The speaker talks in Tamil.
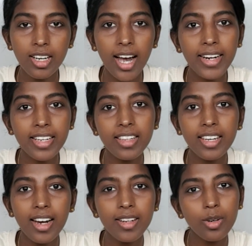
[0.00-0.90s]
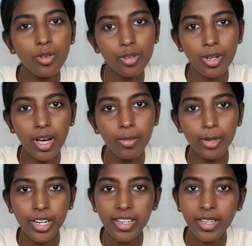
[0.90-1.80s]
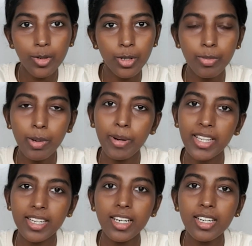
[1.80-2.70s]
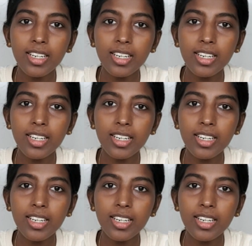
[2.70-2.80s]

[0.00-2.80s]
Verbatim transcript: அண்ட் இந்த ஆட் கொஞ்சம் நாள் முன்னாடி நான் யூடியூப்பில் பார்த்தேன்